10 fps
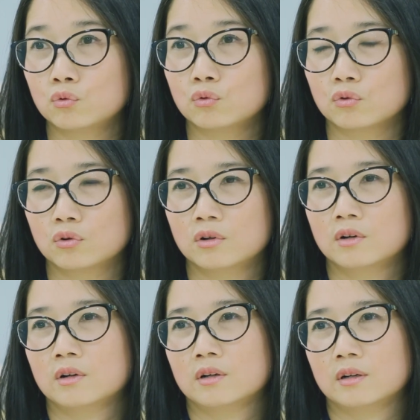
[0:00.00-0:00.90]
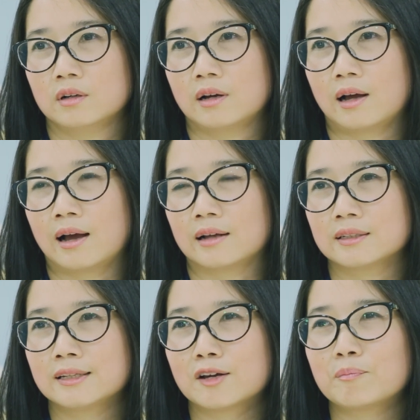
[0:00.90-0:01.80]
ลูก
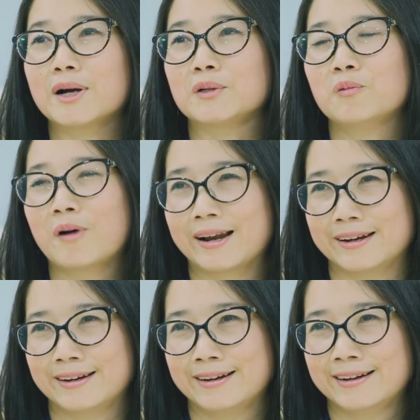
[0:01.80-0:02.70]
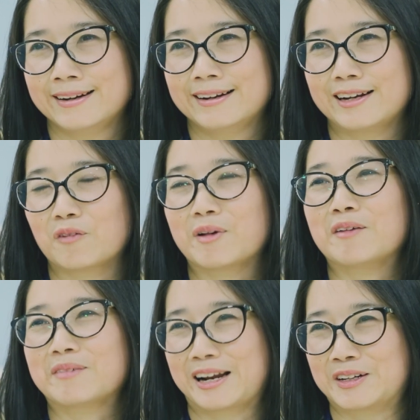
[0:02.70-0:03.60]
ที่นี่ก็เปิดทุกวันเรามา
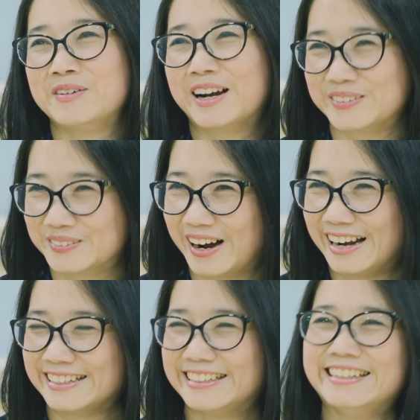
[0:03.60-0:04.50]
ทำงานก็มาทุกวัน